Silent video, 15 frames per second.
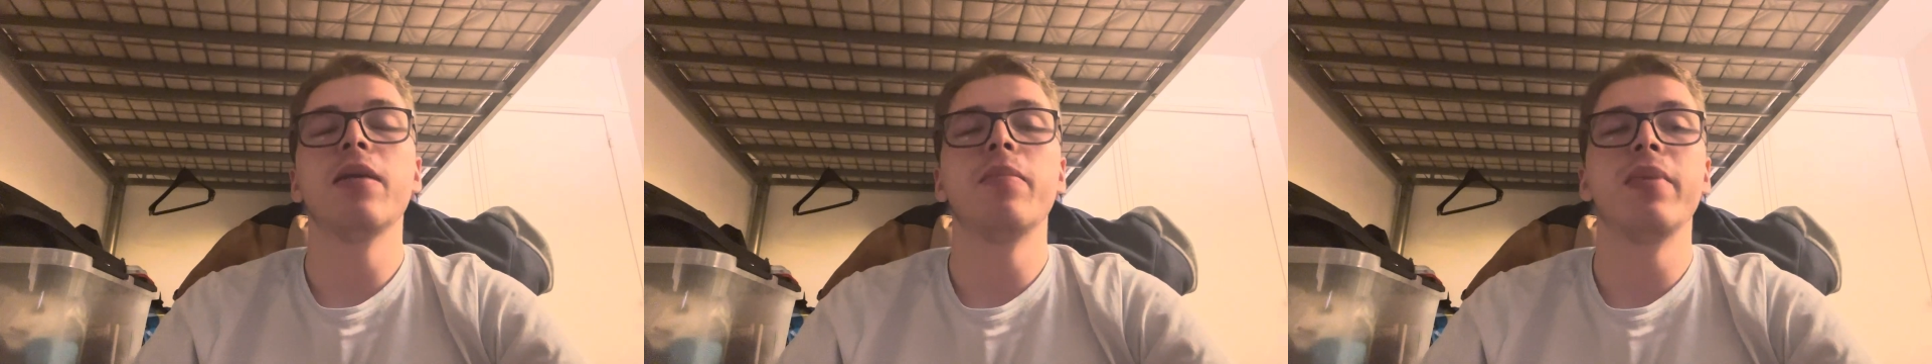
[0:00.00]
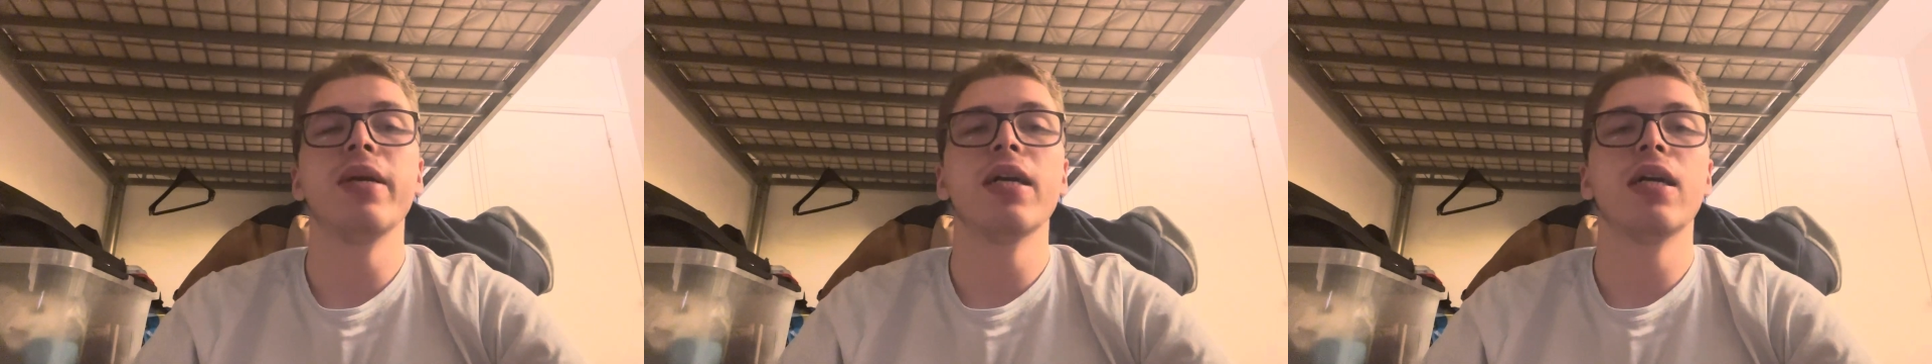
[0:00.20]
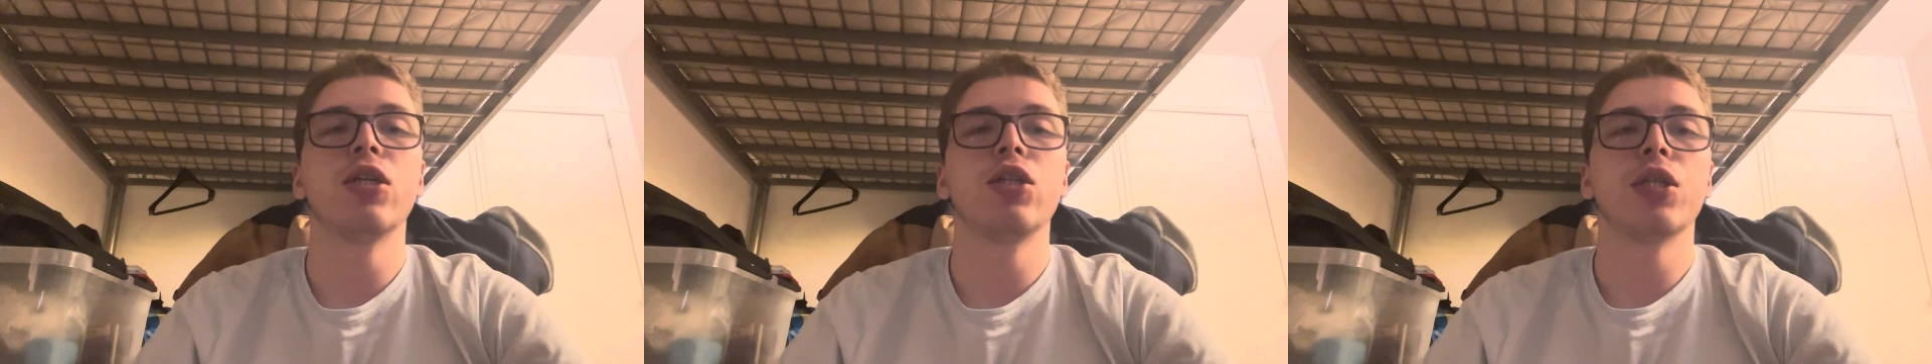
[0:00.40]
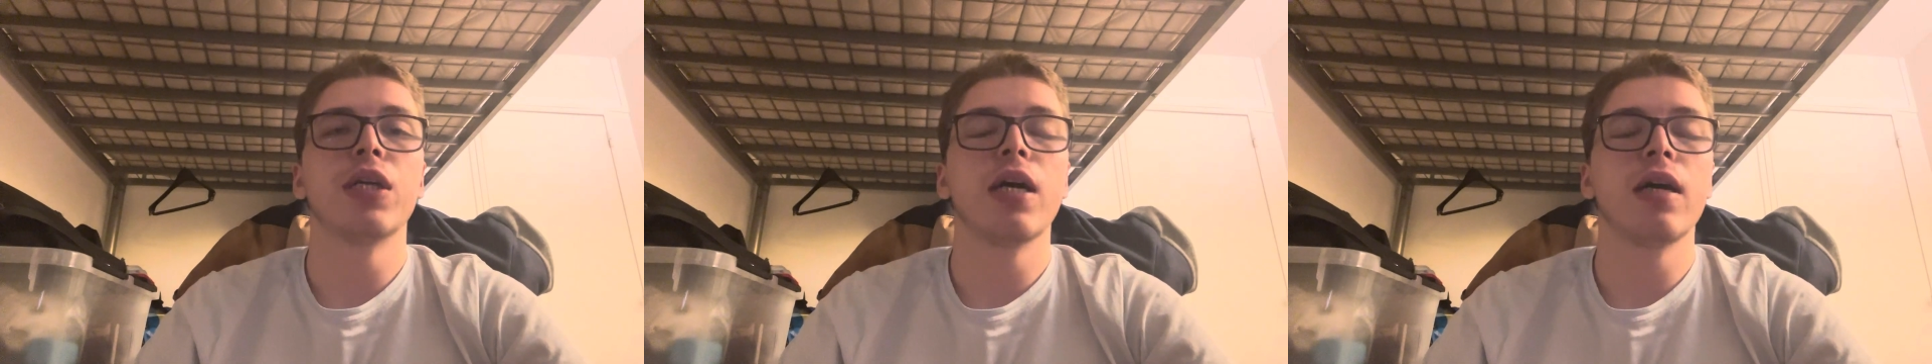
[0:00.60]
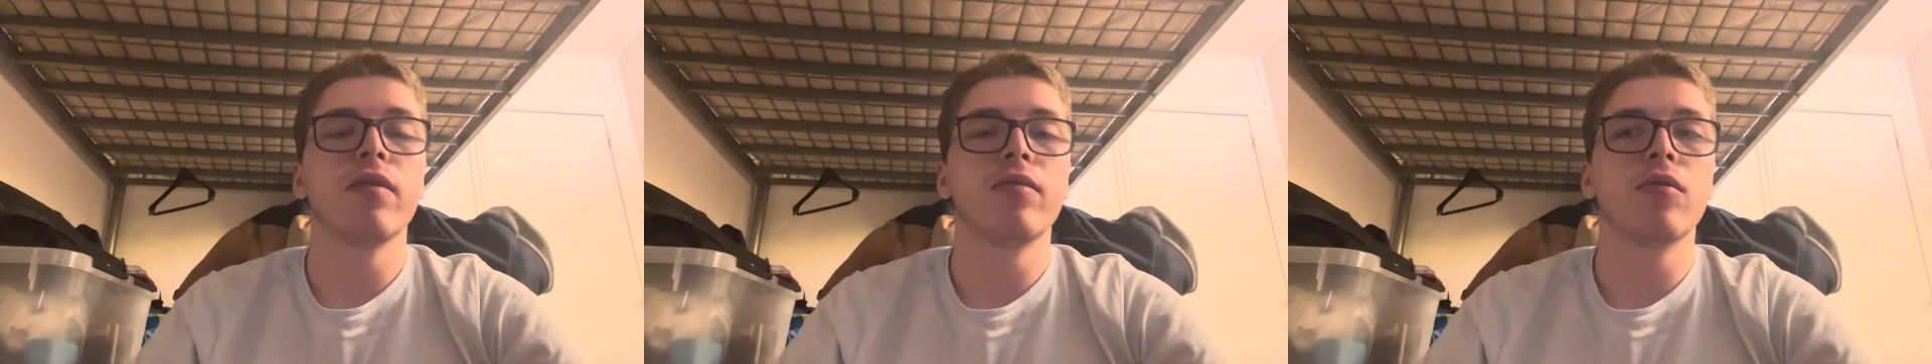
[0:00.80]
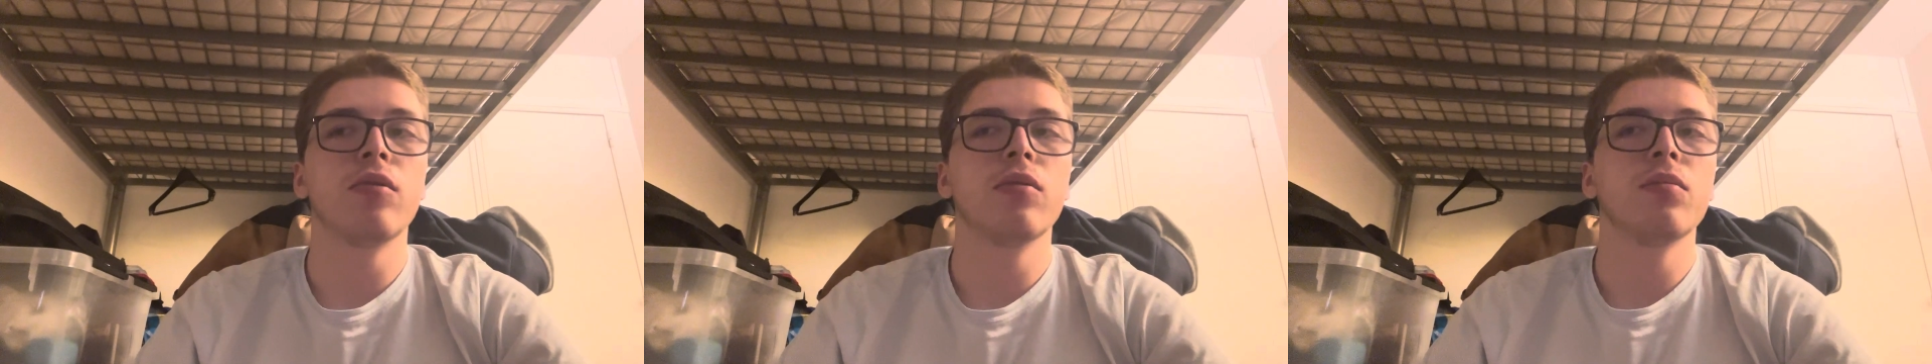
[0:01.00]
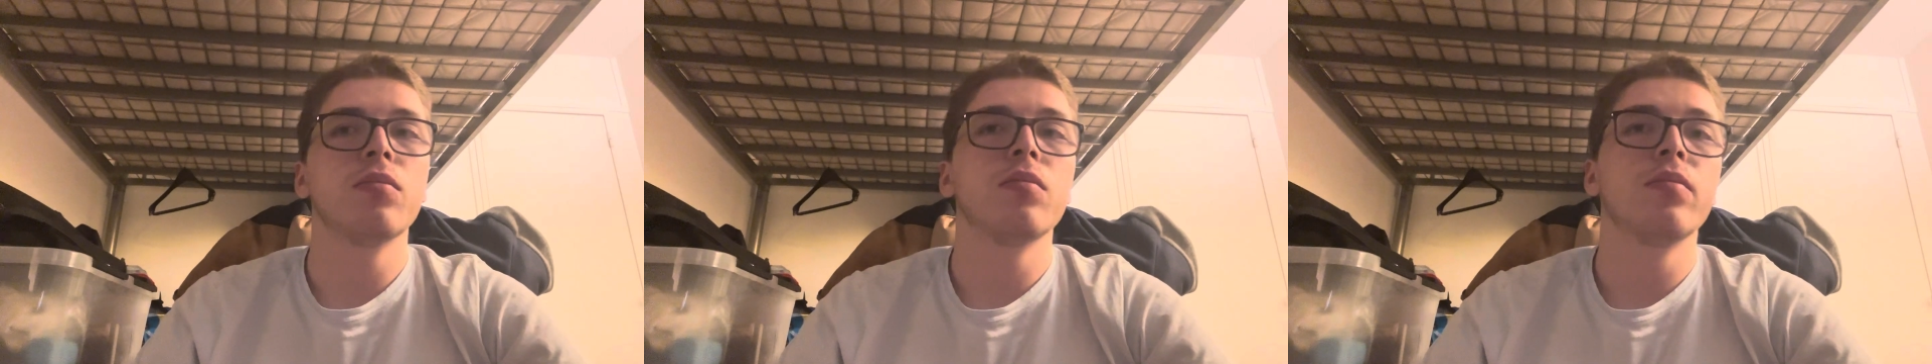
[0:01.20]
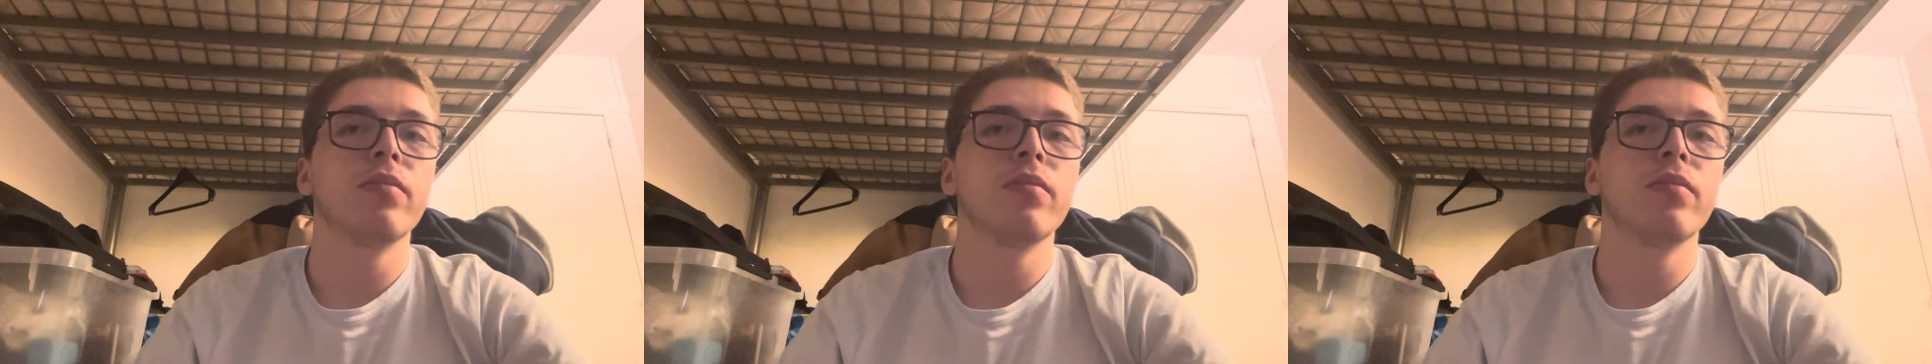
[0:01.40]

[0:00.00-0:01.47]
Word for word: péage avant